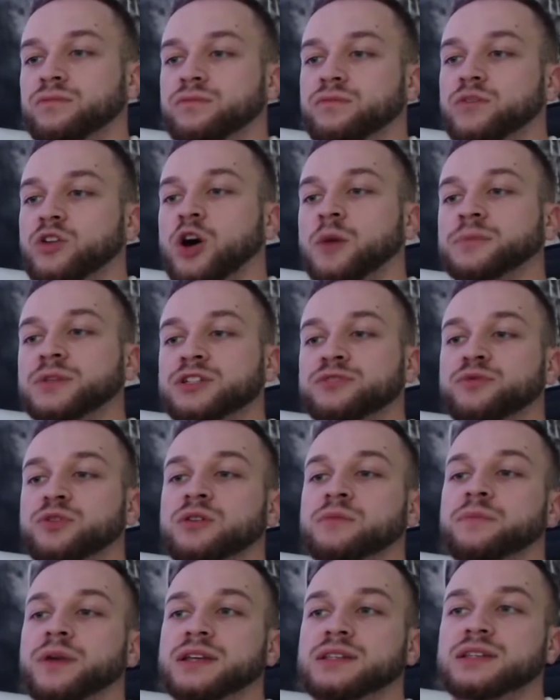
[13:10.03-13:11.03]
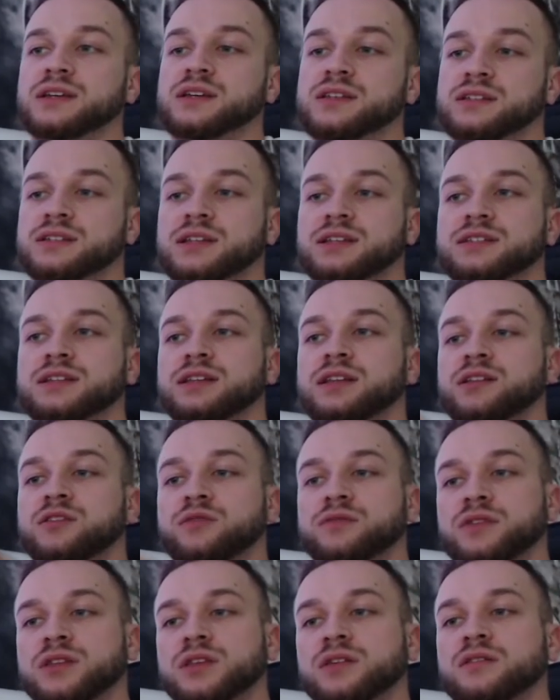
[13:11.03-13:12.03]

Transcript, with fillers: Ob das für ihn besser ist, dass er dann in, die,